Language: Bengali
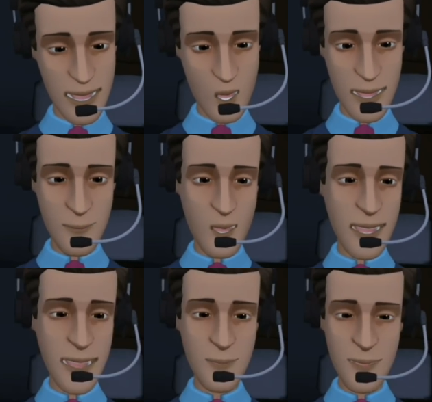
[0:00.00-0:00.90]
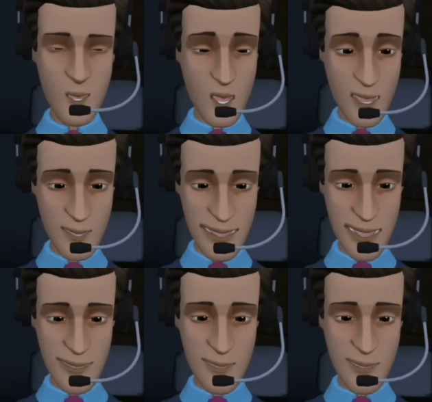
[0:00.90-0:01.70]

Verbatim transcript: কারণ এর এগেনস্টে